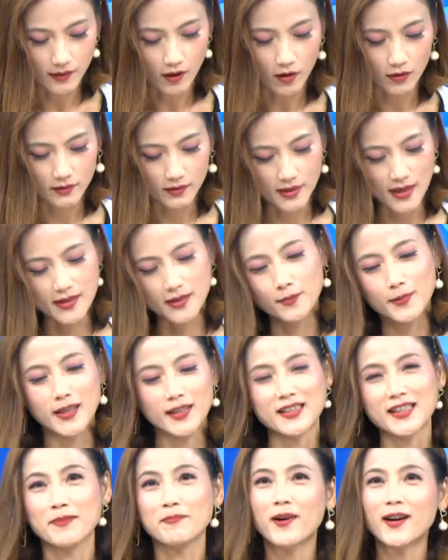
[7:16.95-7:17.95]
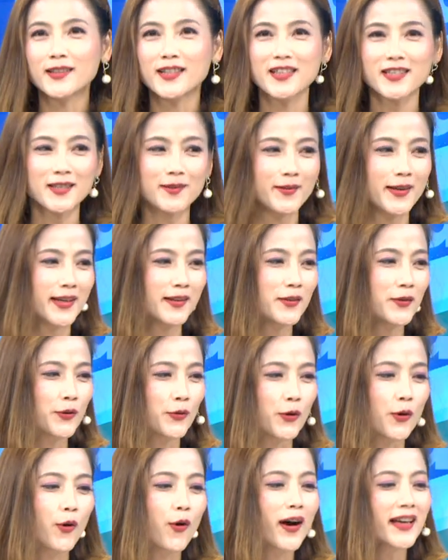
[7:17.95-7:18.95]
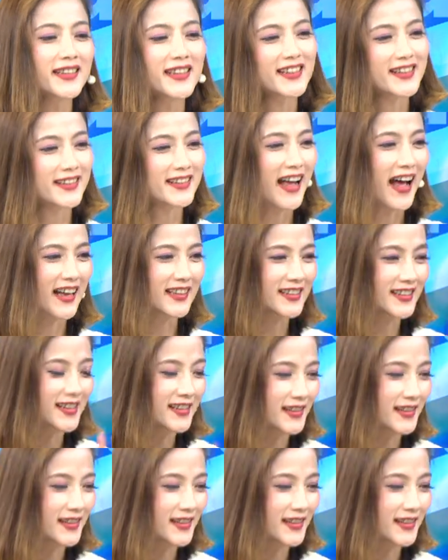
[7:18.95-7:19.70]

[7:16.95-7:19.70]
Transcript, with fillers: 好，在这边简报在这边，我唤起大家的